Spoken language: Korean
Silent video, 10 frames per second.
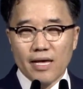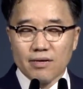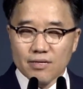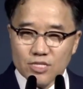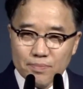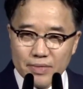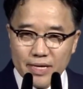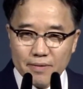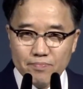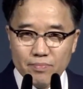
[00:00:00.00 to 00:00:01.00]

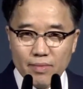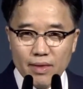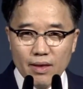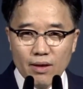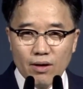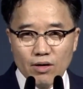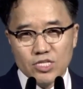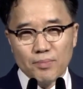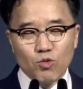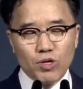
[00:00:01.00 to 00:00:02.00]
그렇습니다.
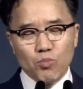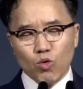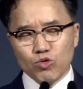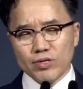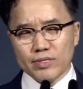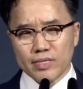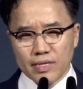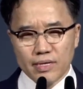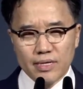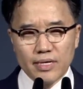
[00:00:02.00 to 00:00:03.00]
어쩌면 우리 모두는
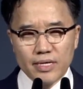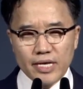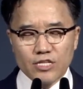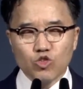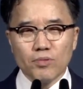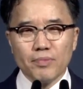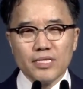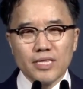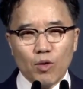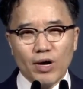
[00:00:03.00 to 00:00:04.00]
예수를
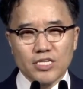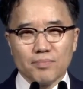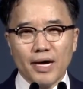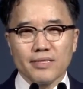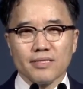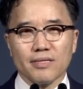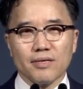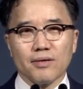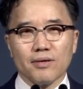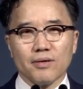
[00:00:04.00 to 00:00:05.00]
믿는다고 하지만
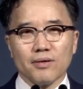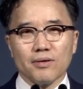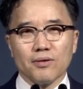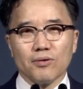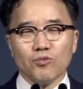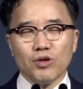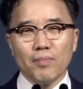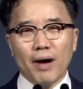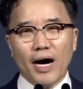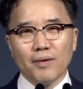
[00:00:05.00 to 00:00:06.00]
우리
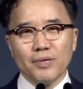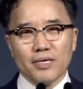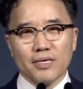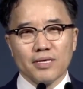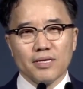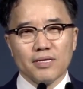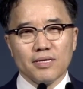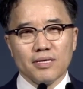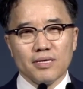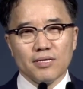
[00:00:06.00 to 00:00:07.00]
마음이
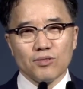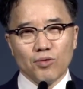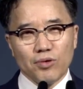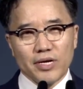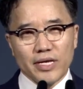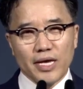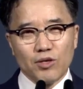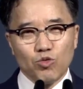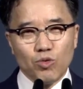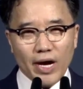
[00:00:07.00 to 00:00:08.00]
또 이렇게
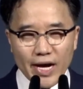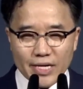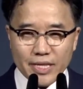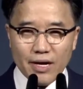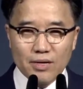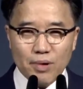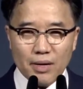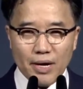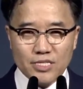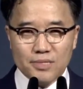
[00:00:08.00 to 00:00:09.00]
유약할 때가 얼마나
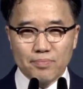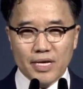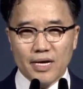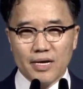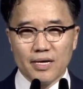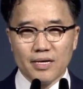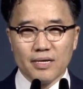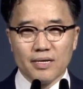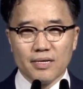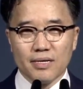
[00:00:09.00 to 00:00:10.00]
많습니까?
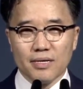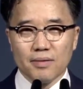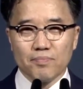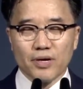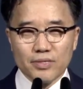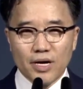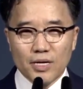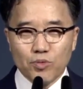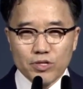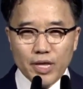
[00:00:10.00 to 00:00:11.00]
변덕을
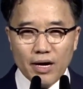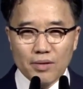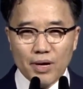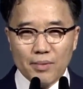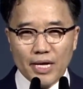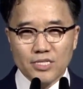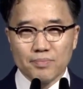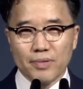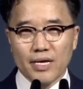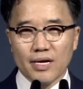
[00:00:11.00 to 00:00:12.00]
부릴 때가 얼마나
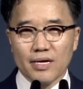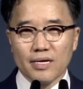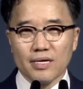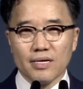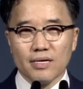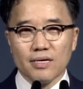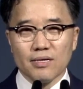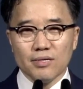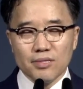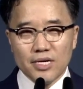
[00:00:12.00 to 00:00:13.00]
많습니까?
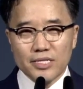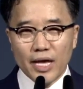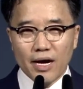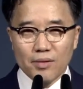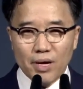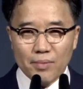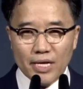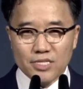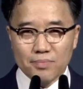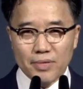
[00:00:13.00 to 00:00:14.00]
흔들릴 때가 얼마나
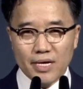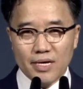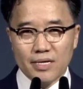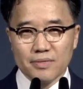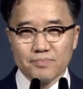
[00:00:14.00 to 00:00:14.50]
많습니까?